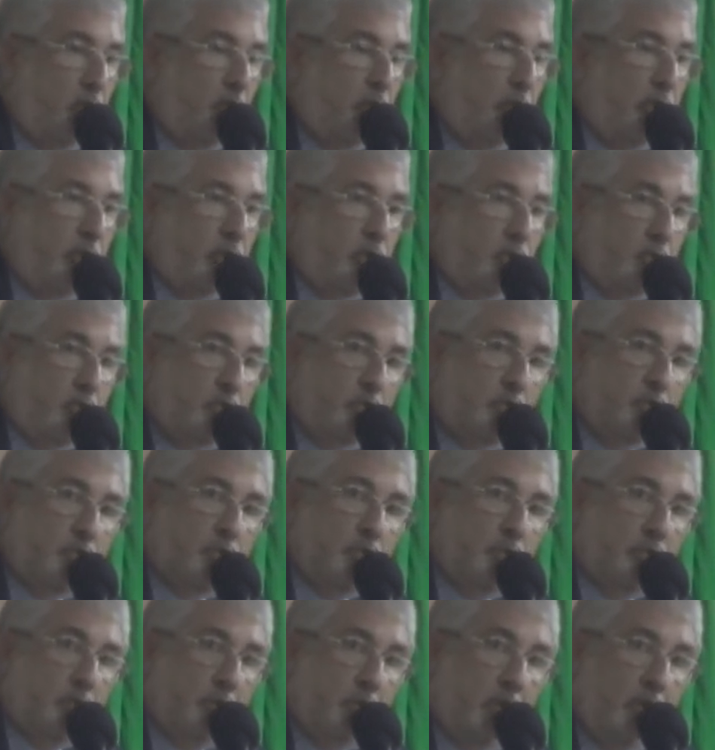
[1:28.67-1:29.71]
oito
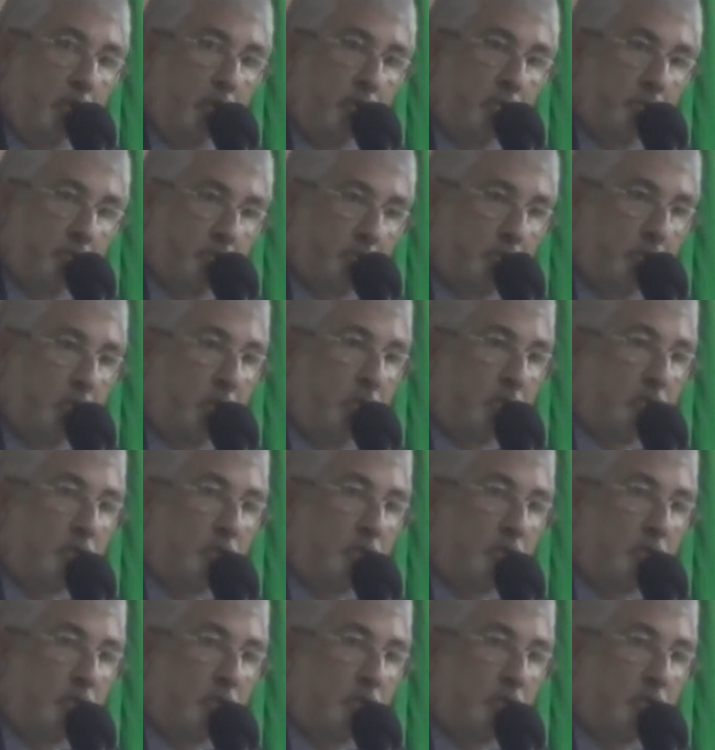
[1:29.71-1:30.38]
consultórios